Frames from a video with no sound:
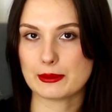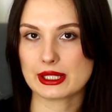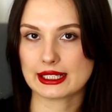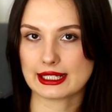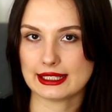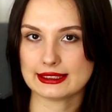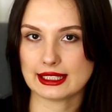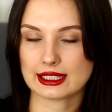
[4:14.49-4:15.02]

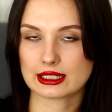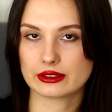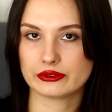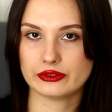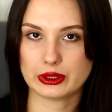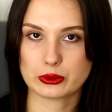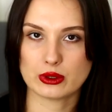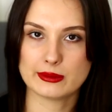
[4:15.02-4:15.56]
Amerykanach
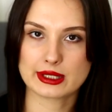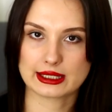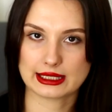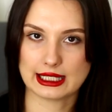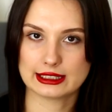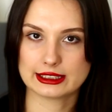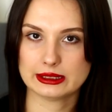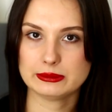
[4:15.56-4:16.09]
w wieku
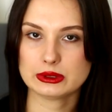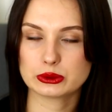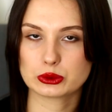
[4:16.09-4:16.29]
emerytalnym,